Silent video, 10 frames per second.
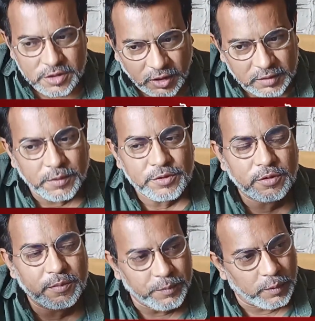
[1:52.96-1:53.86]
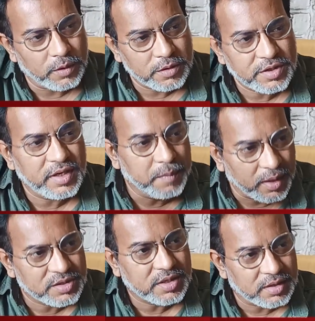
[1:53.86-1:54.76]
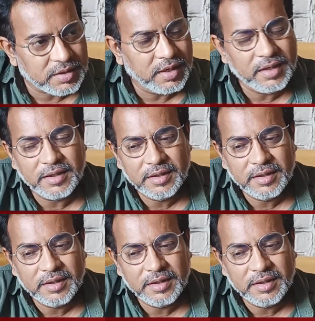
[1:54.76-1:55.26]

সাত বছর পর সেই বাচ্চাটা